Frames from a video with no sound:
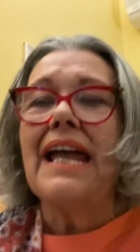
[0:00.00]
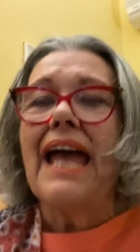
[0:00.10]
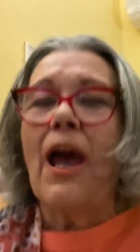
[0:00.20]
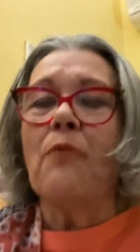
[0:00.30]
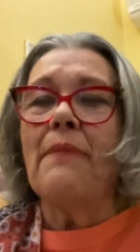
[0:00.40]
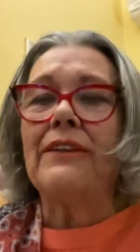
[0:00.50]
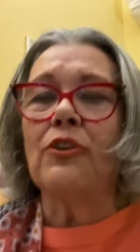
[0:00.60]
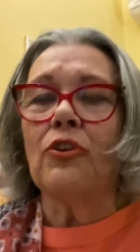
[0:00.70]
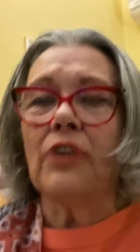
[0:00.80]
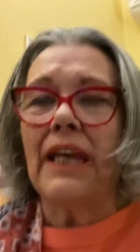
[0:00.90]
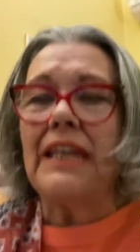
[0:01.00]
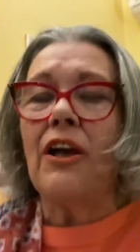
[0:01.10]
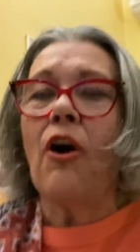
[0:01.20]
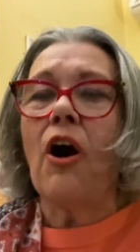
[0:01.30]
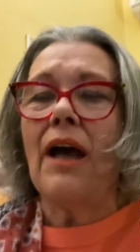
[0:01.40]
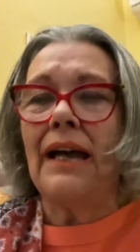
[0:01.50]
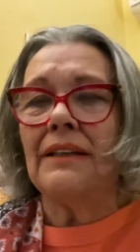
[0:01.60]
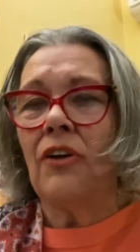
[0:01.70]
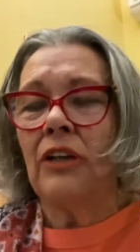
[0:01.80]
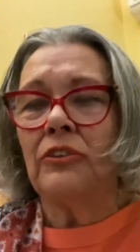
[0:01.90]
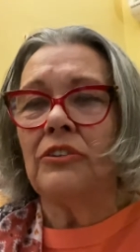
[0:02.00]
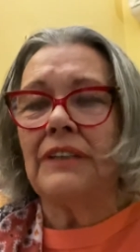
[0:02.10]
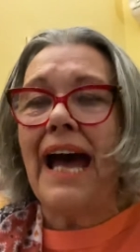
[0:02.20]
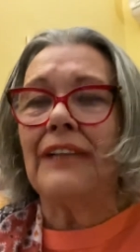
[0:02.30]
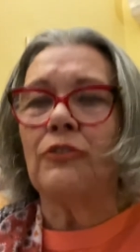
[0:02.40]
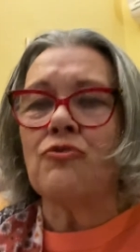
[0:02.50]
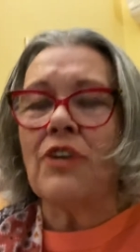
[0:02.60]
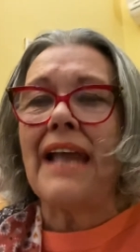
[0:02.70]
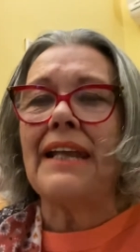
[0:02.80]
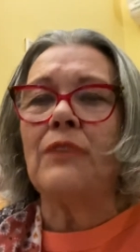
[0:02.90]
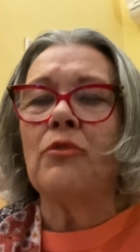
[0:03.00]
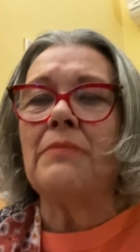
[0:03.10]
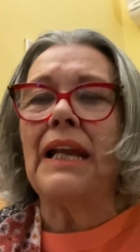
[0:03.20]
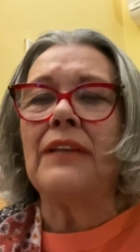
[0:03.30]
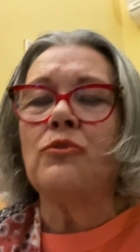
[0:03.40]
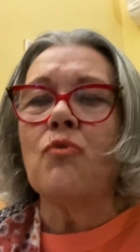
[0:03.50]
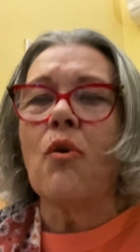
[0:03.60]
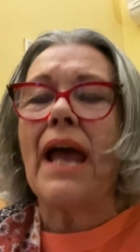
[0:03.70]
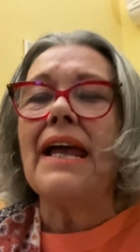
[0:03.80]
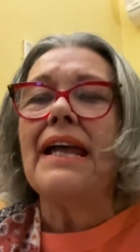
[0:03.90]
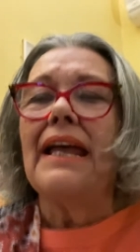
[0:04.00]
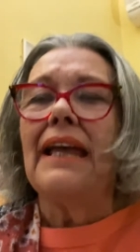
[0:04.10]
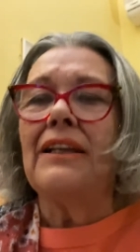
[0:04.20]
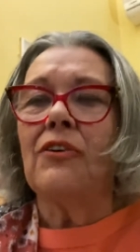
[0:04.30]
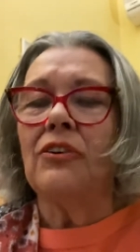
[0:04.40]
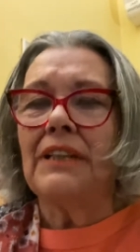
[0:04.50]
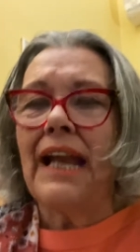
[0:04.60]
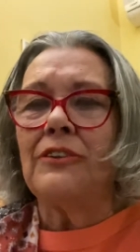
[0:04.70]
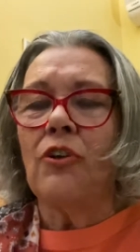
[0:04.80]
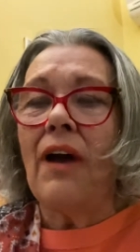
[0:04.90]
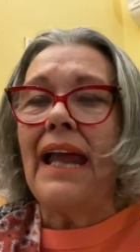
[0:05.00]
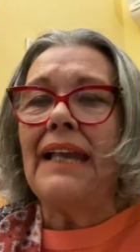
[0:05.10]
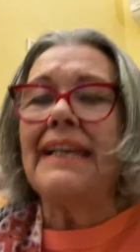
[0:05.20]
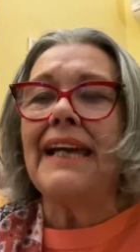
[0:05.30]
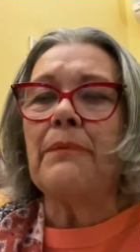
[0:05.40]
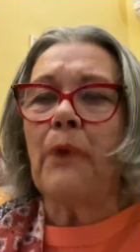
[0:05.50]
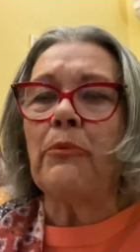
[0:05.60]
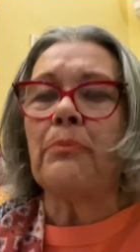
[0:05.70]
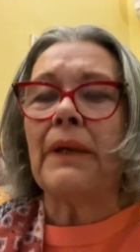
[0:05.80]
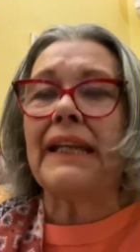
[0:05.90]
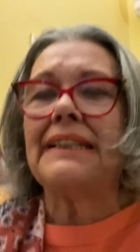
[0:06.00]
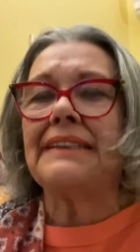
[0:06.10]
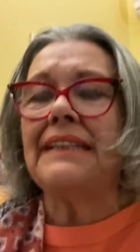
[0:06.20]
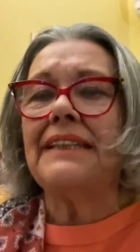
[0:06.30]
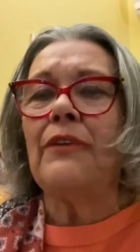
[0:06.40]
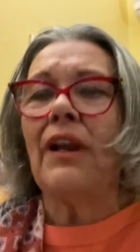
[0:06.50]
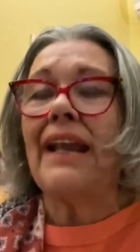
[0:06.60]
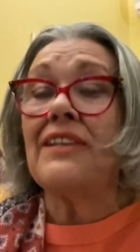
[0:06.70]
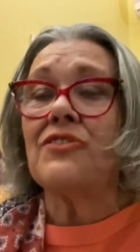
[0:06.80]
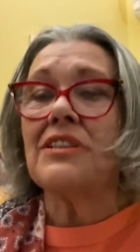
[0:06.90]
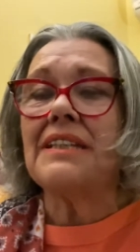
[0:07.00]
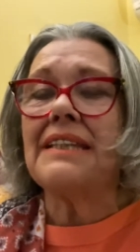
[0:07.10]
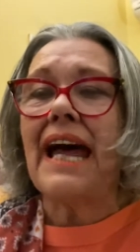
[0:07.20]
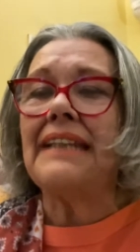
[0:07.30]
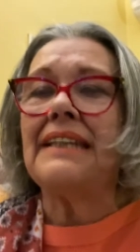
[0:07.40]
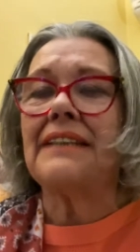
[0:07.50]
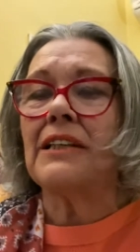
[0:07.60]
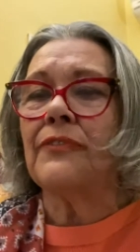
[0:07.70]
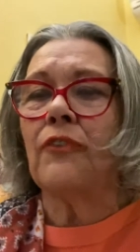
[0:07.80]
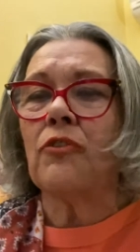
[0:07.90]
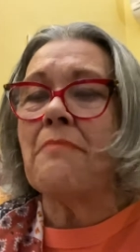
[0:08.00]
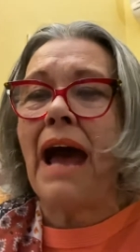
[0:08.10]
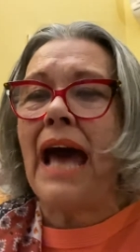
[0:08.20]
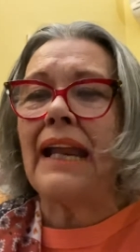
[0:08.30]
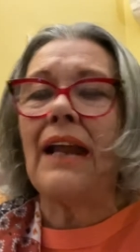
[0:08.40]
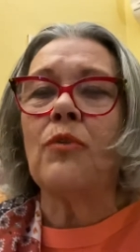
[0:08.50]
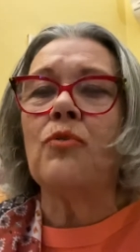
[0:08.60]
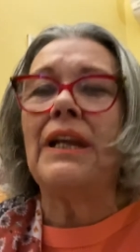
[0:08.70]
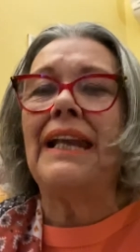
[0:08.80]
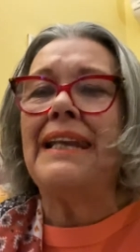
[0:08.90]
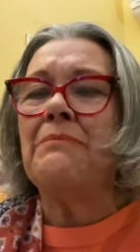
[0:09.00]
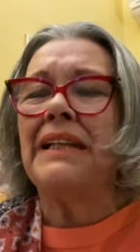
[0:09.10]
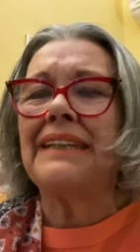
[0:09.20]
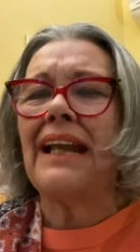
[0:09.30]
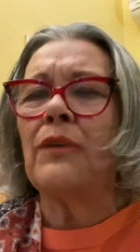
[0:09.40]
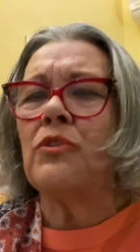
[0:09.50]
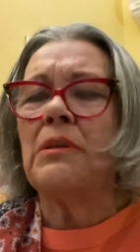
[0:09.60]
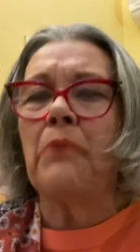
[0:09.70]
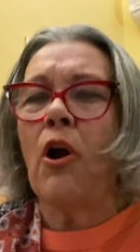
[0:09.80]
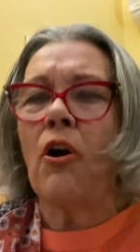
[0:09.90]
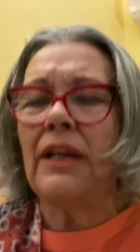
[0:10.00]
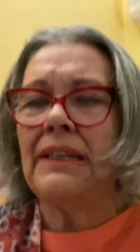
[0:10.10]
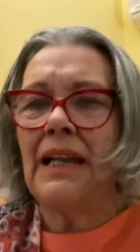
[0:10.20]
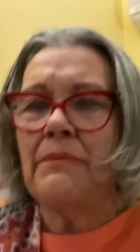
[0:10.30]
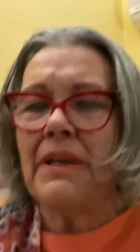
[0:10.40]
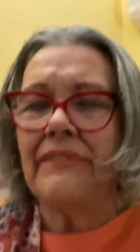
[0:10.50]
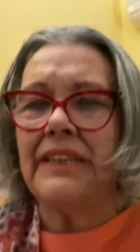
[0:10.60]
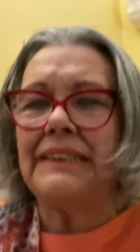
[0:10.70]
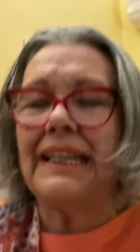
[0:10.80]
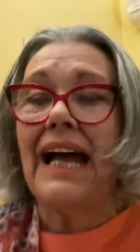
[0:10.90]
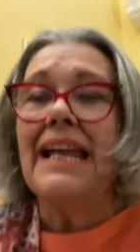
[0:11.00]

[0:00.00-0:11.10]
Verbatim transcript: È un metodo che io ho adottato già nel 2002 incontrando Ellinger proprio perché sentivo la necessità di trasformare alcuni limiti, alcuni blocchi della mia vita